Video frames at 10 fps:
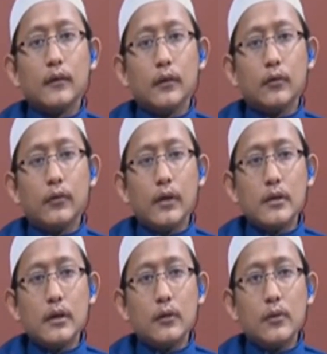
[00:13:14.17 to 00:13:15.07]
itu
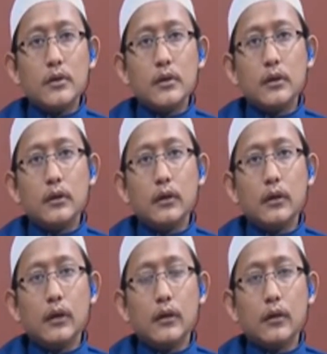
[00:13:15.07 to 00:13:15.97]
saja ada wajhi
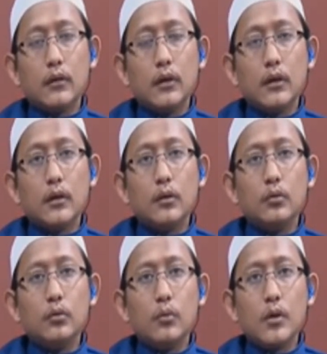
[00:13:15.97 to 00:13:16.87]
lilladhi khalaqahu